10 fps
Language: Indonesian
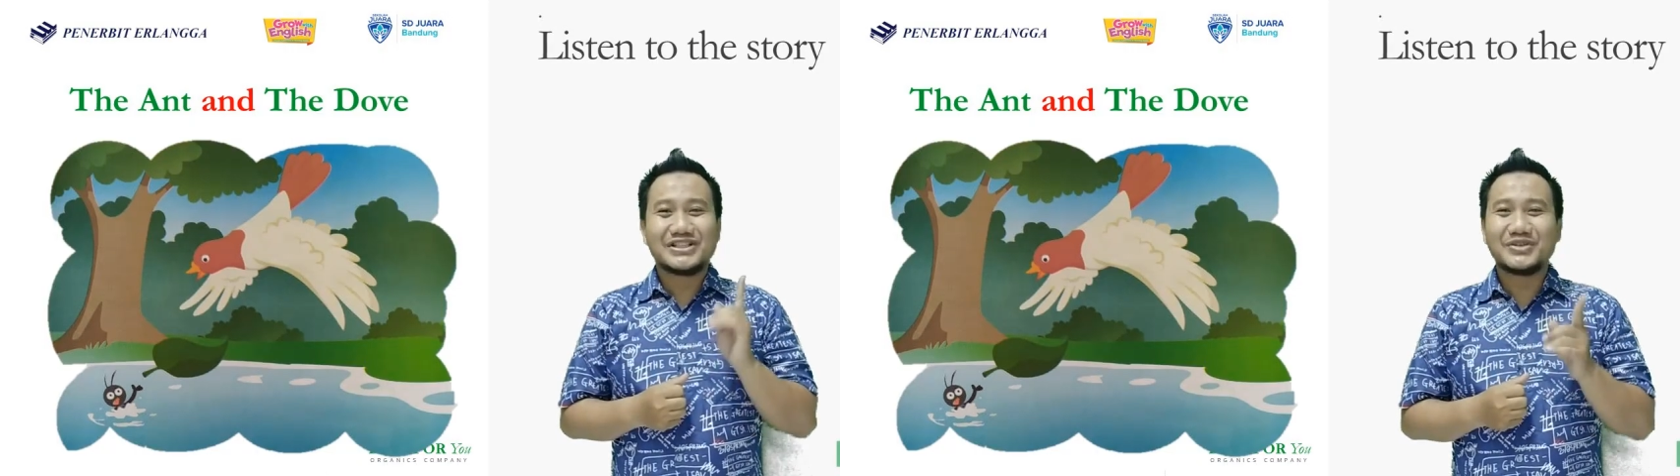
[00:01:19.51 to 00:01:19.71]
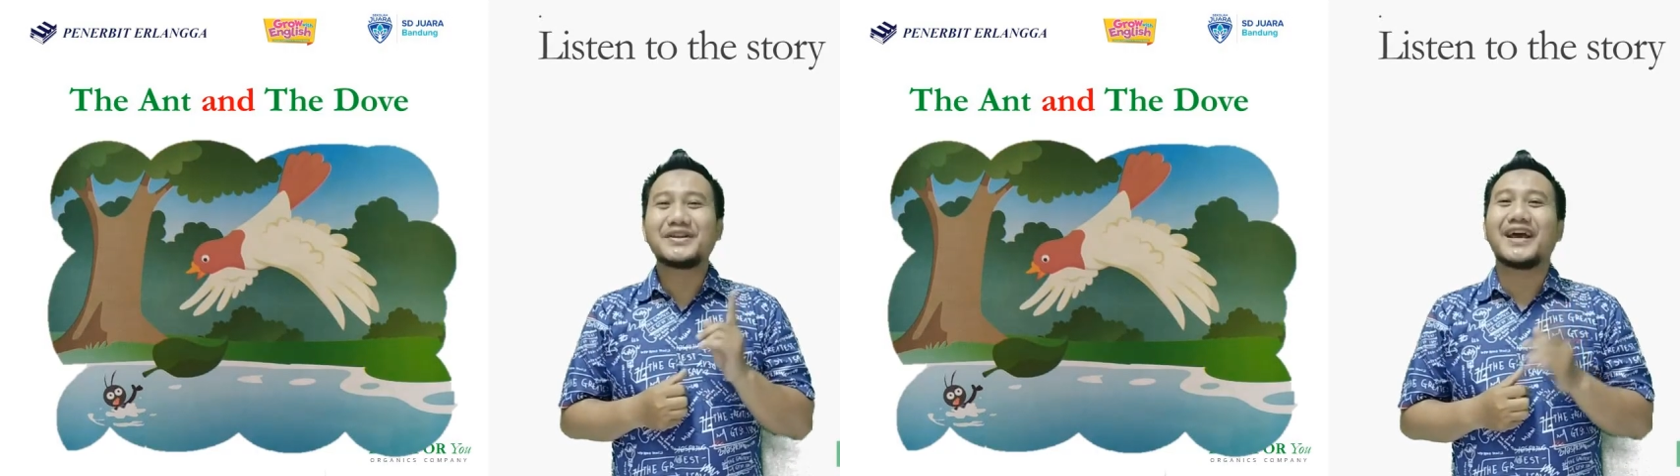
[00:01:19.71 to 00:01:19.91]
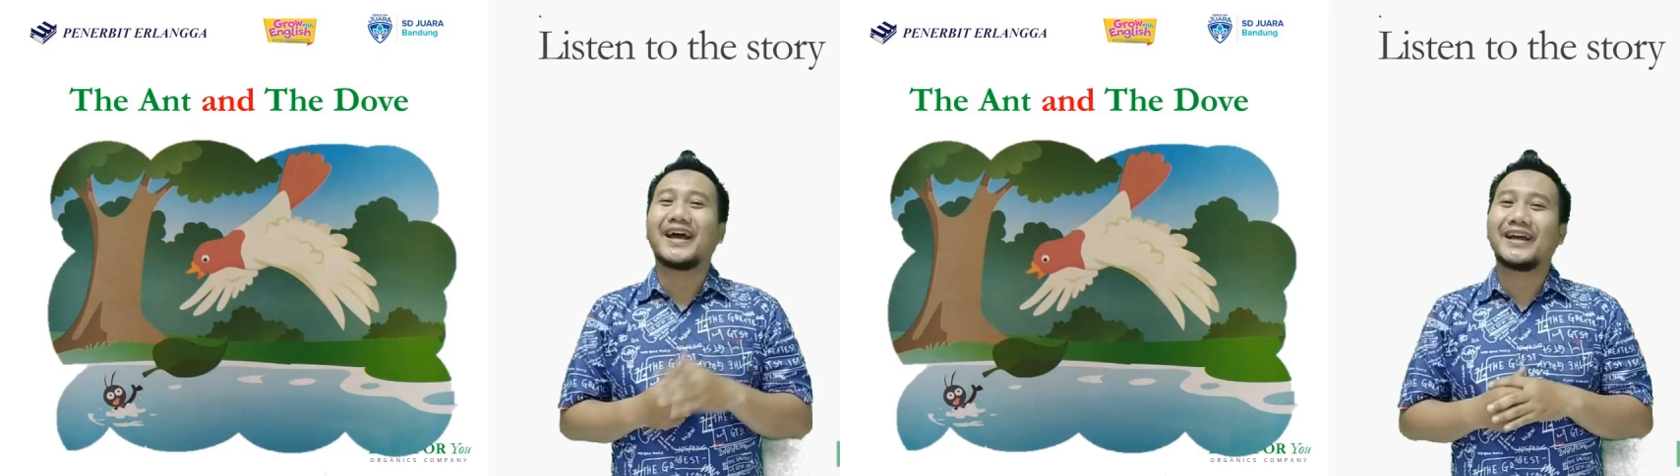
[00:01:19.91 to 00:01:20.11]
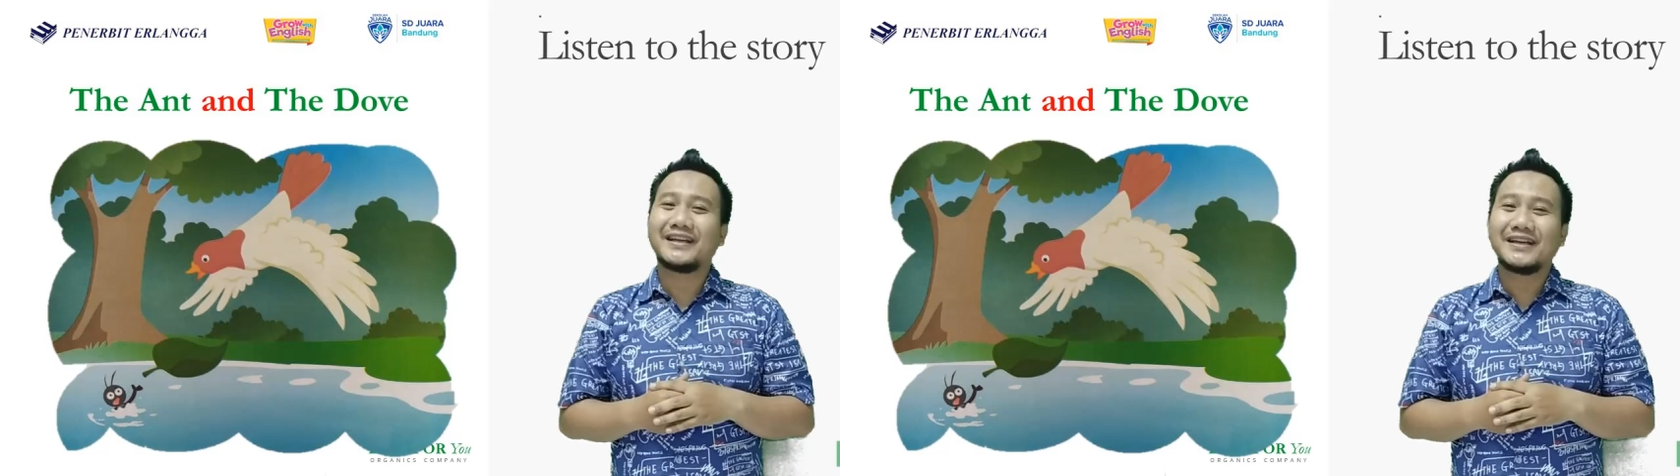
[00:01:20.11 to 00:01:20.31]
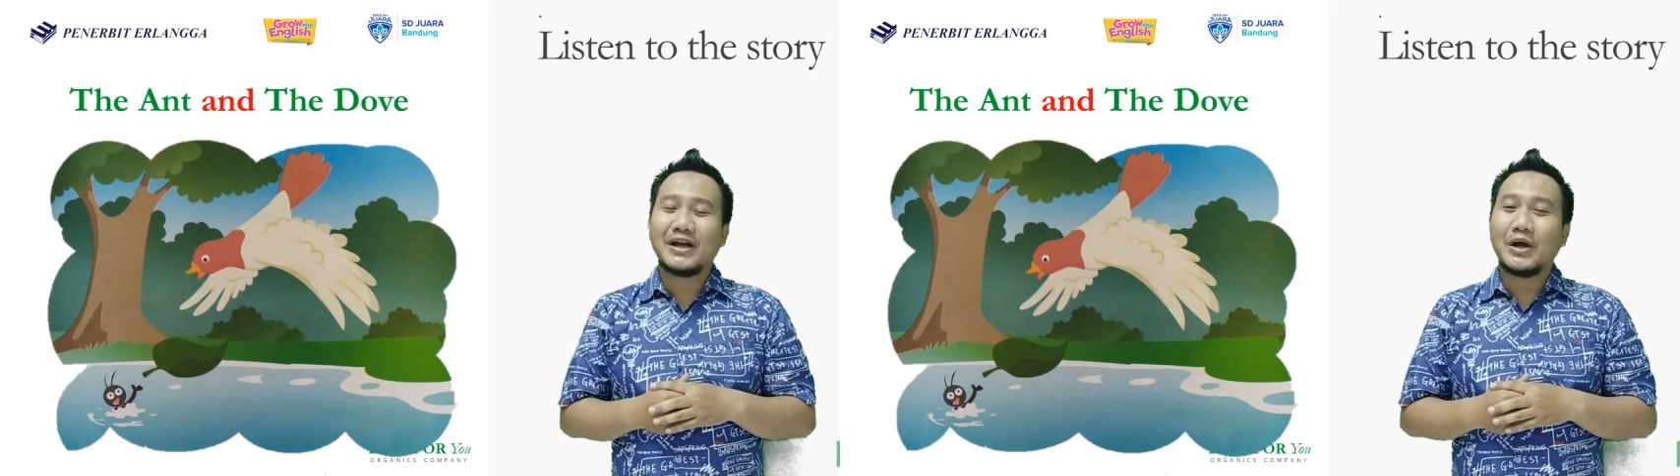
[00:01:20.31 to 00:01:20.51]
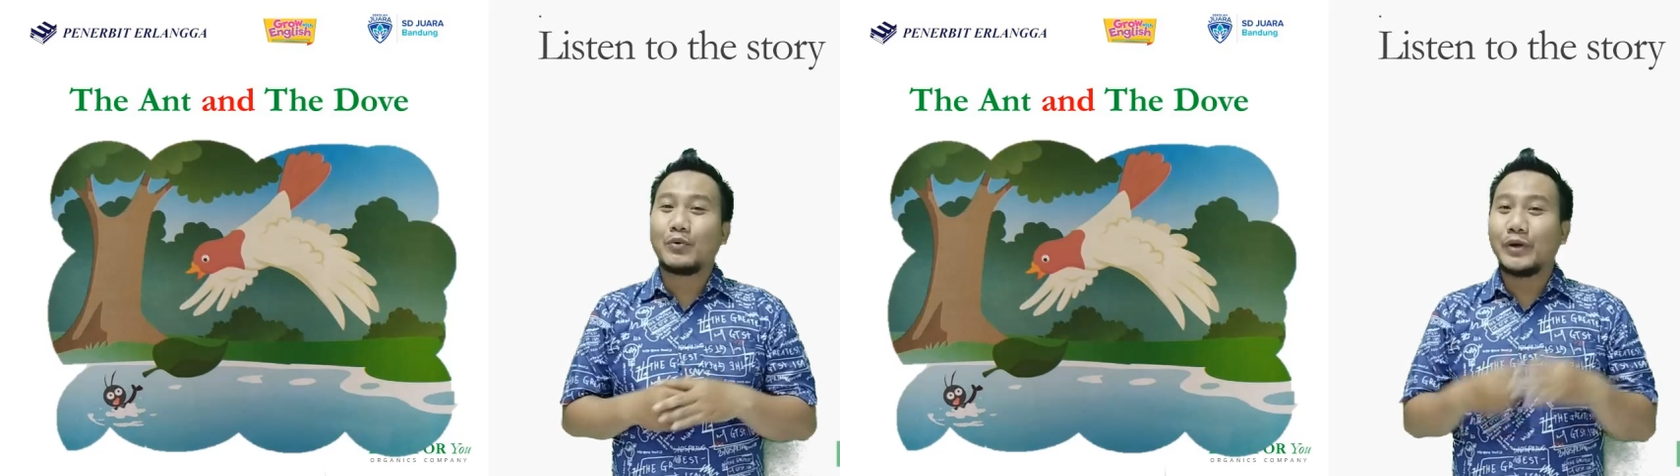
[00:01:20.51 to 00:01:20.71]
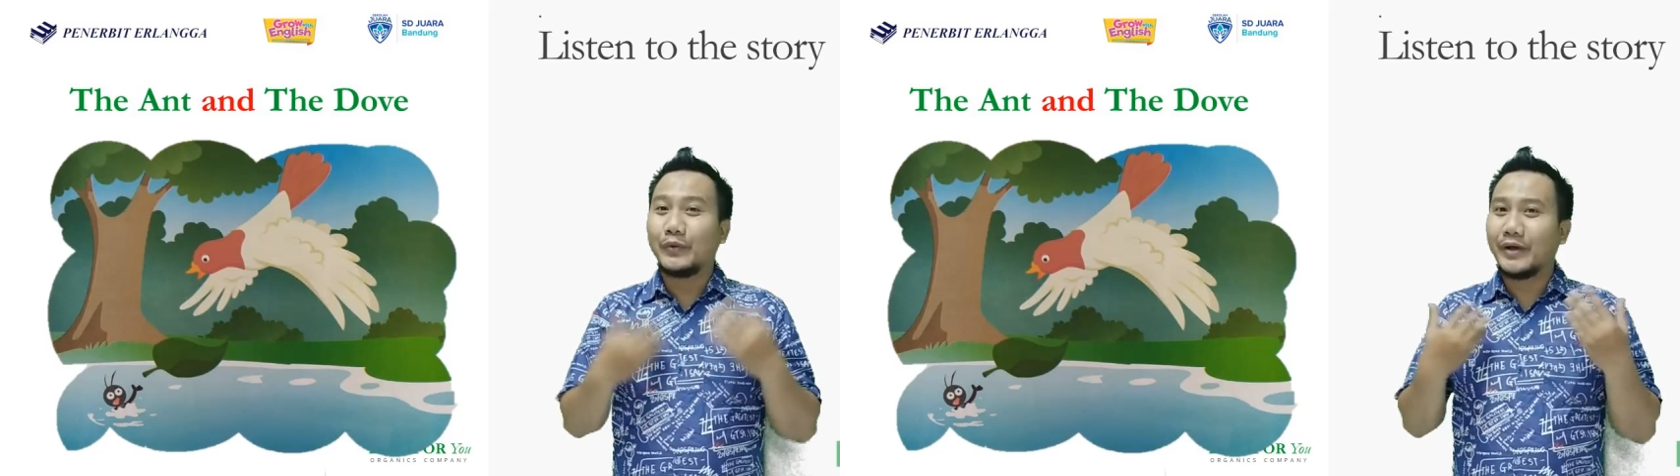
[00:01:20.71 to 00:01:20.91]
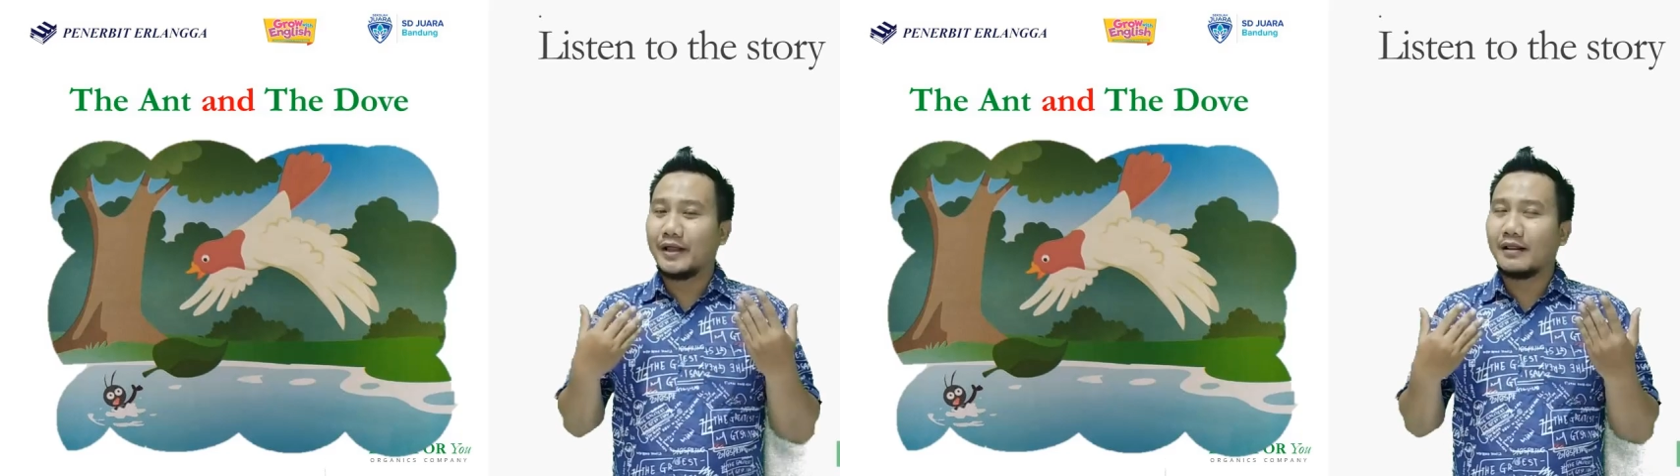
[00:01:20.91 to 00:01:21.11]
Today, we
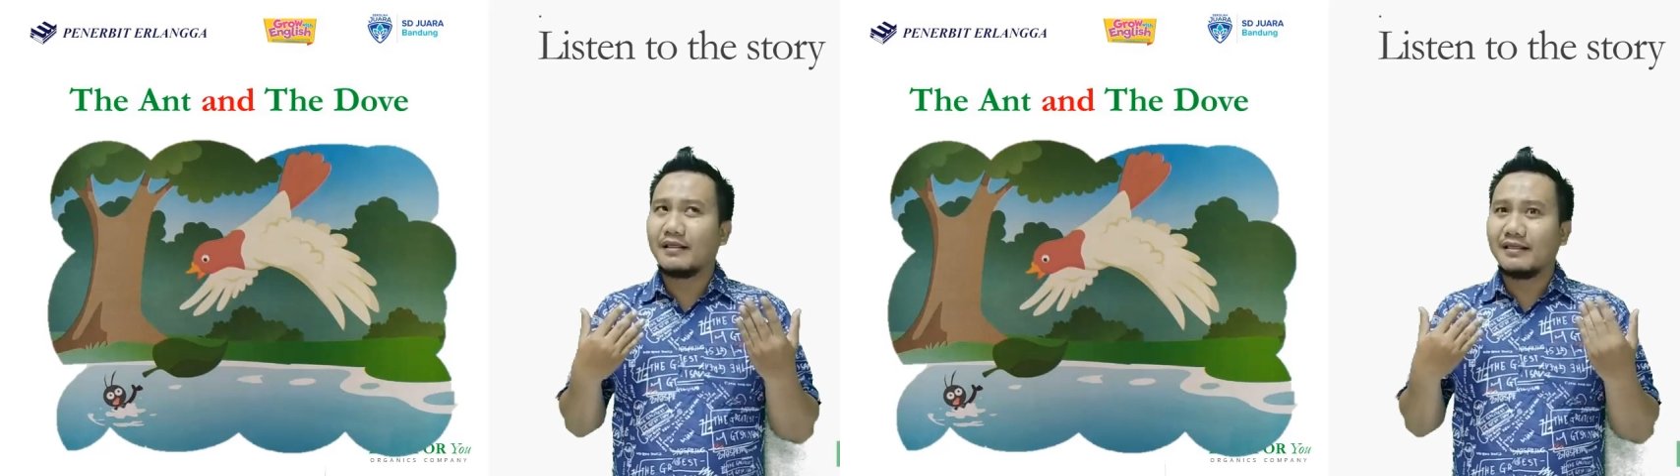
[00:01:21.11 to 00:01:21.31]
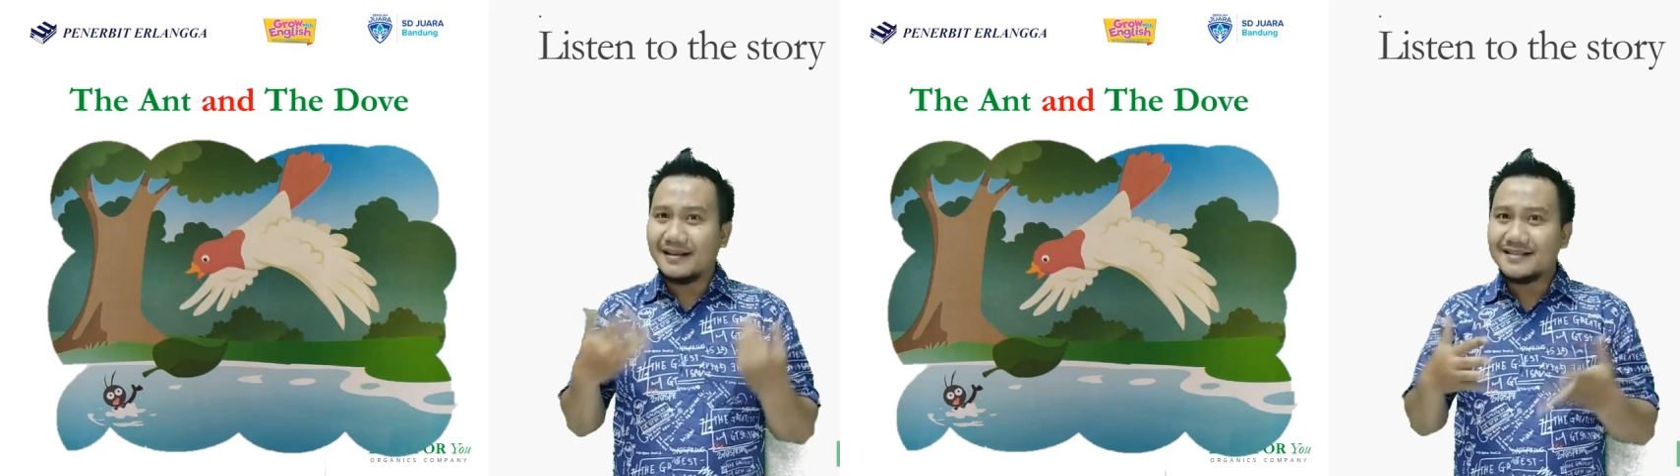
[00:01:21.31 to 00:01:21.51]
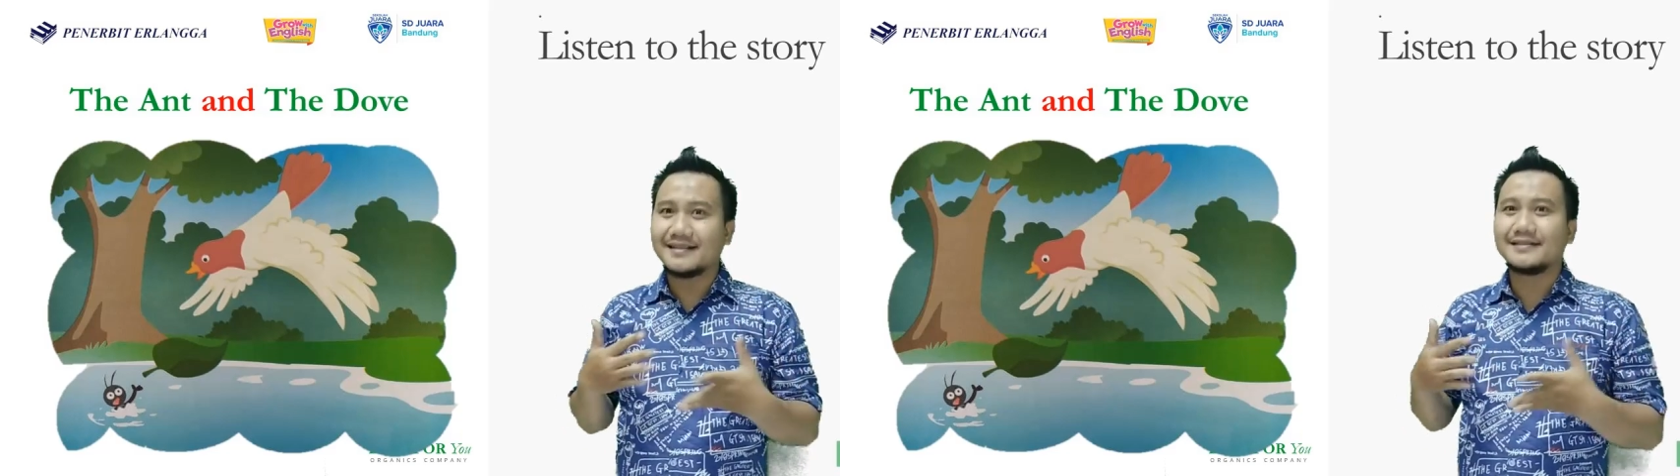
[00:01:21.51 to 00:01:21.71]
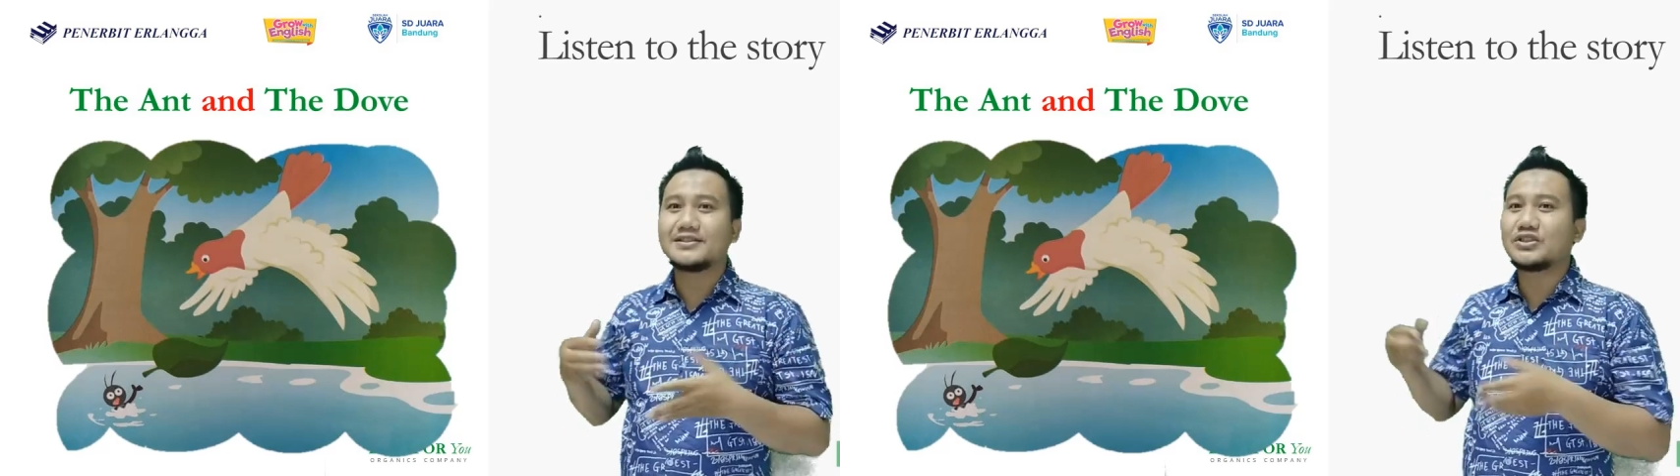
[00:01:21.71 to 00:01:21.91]
will listen